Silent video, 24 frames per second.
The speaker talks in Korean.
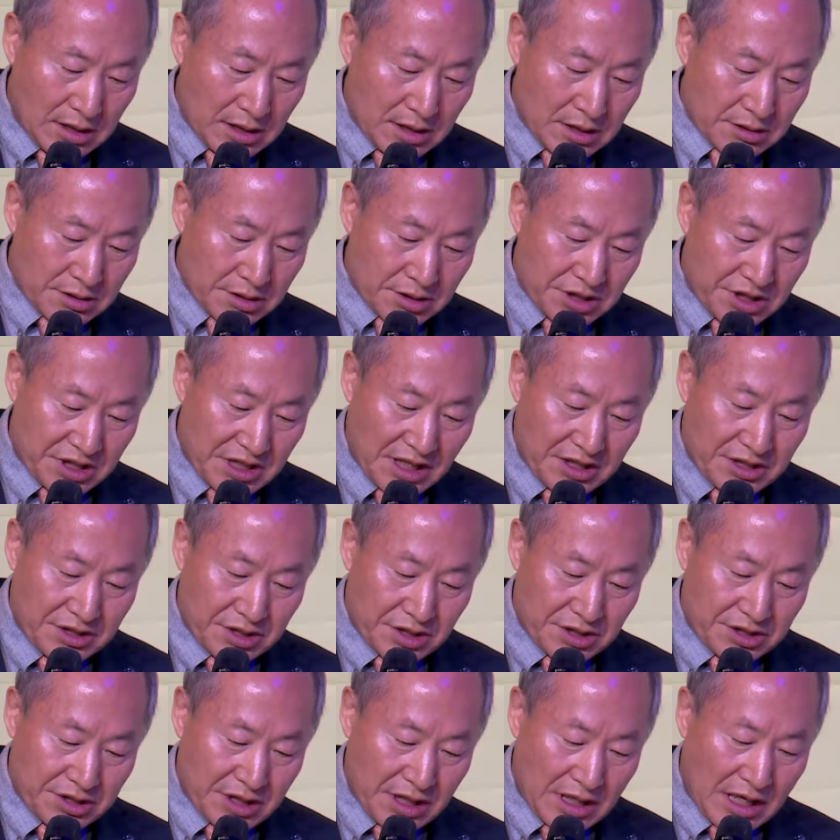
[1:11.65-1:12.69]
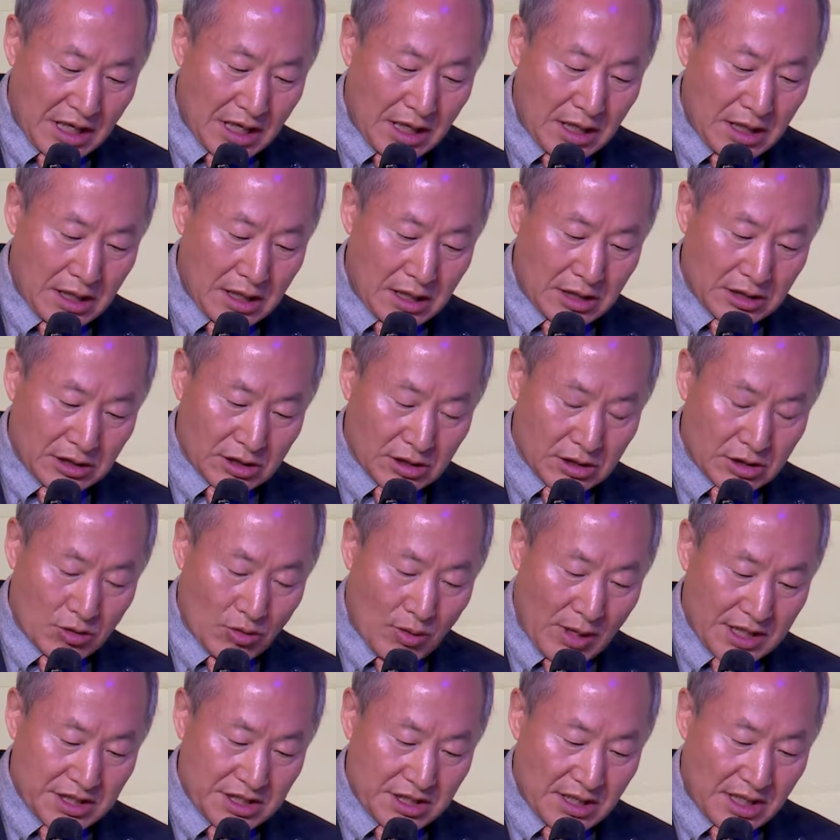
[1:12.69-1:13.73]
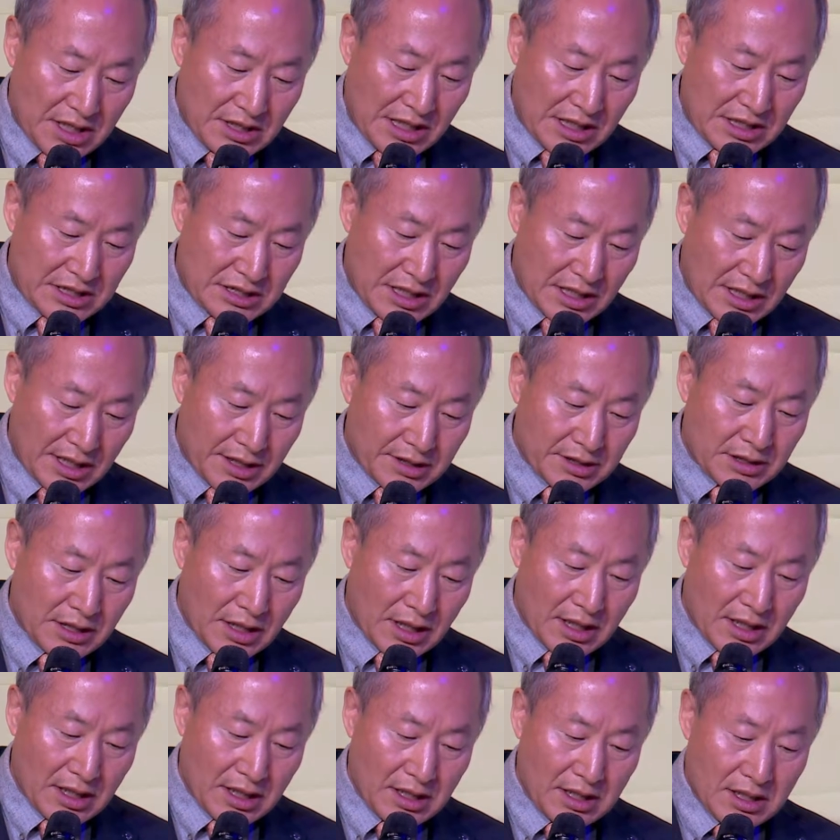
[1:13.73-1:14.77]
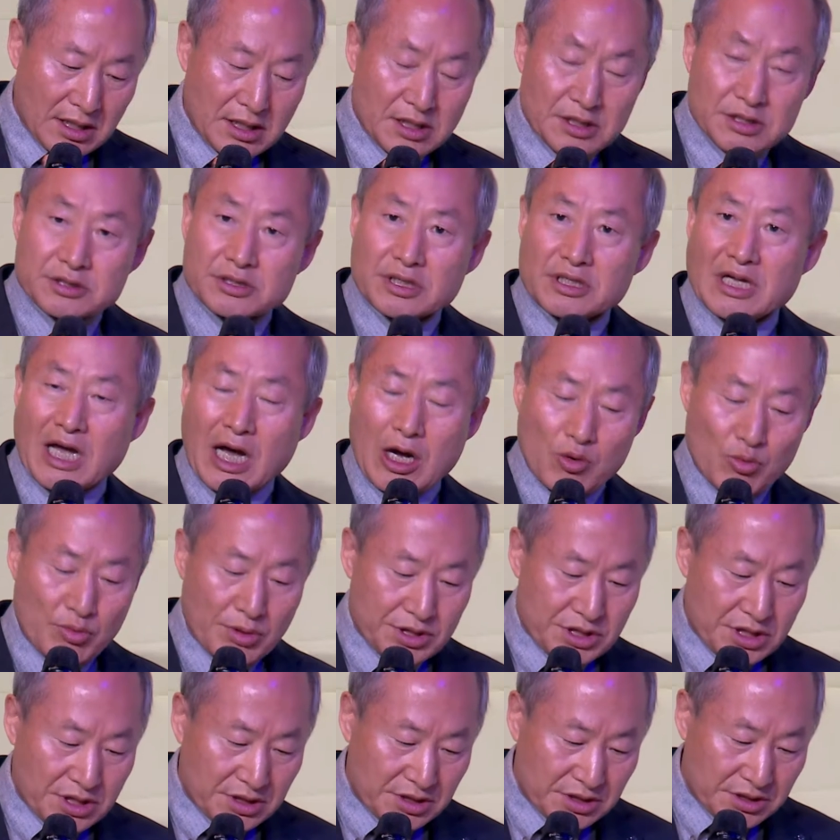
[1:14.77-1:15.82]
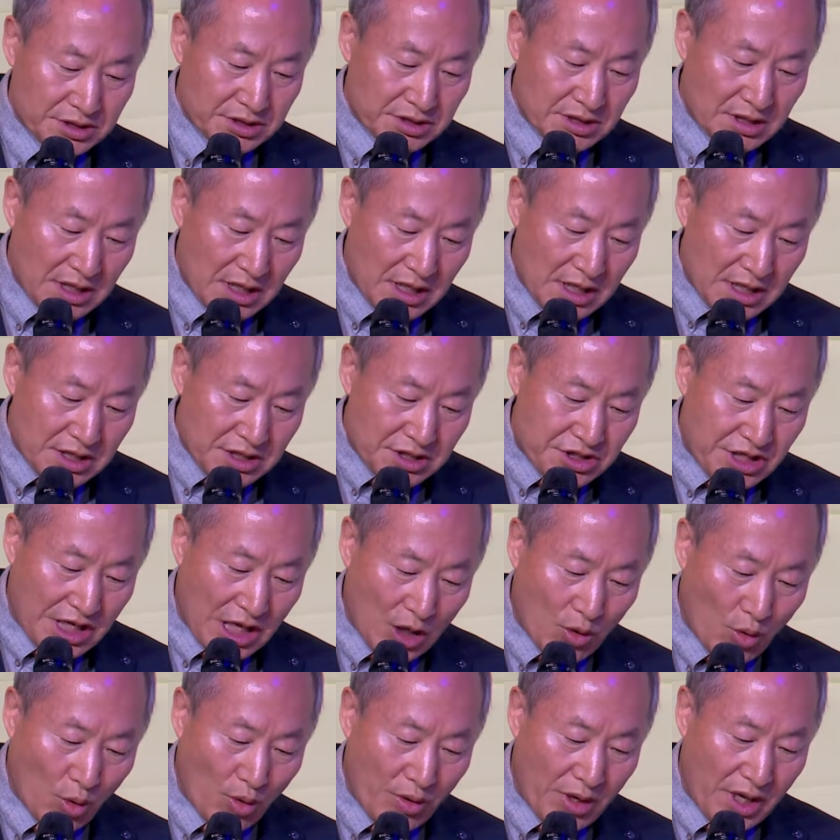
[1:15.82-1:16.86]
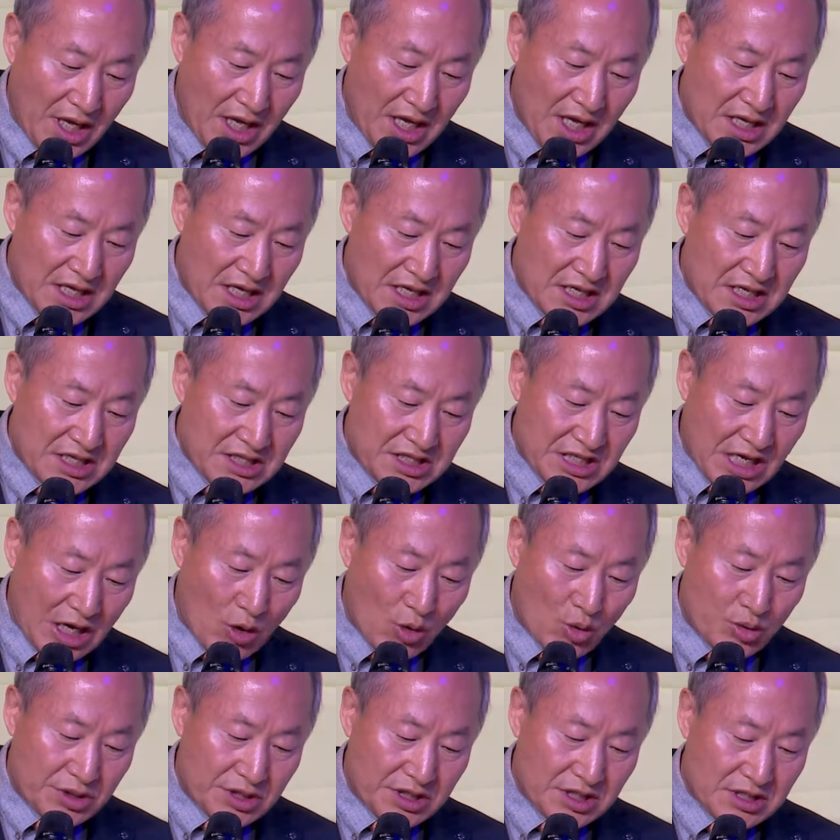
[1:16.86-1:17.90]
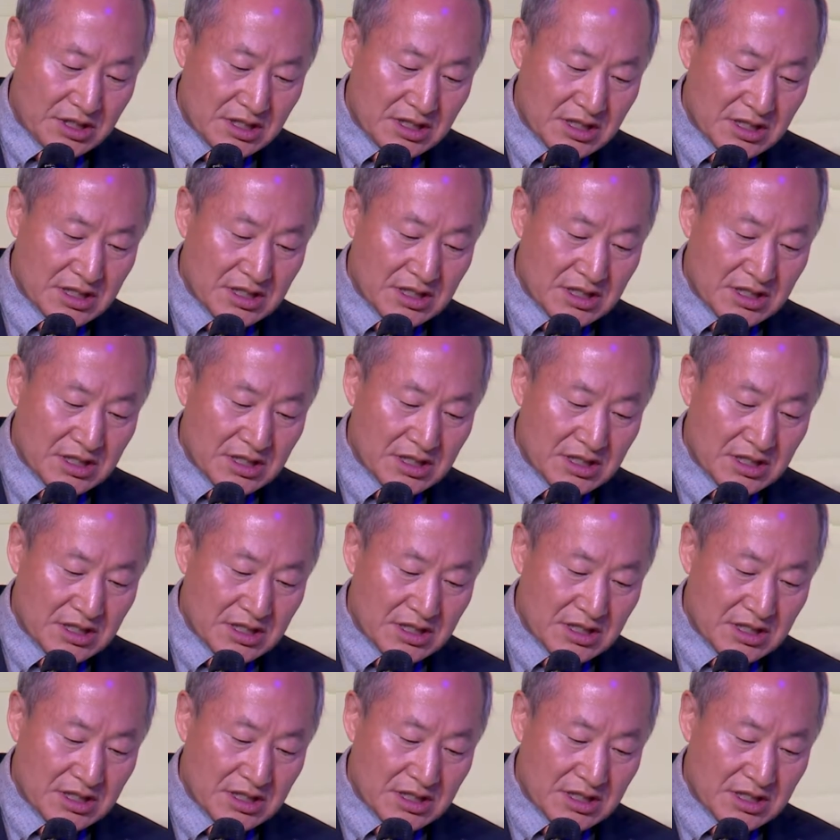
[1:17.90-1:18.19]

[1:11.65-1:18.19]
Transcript: 그래서 시장경제가 더 활성화된 생각하는데 저희 한국에서는 최고의 자원인